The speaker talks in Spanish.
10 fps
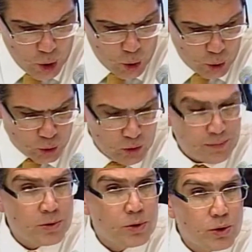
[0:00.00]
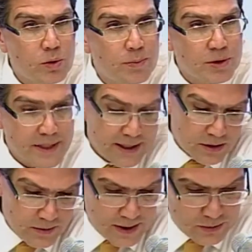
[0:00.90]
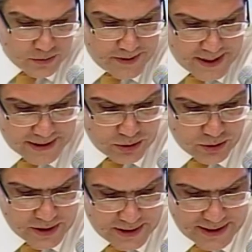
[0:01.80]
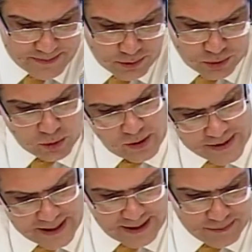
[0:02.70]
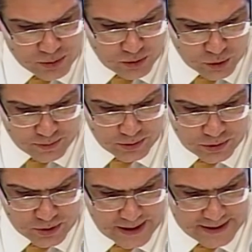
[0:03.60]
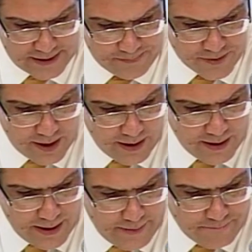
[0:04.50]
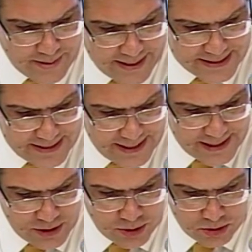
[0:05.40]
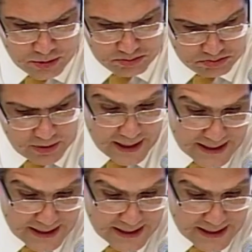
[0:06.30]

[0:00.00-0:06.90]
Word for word: con 1.8%, en el 2014 3.9, cerramos con 2.7%. Para este año la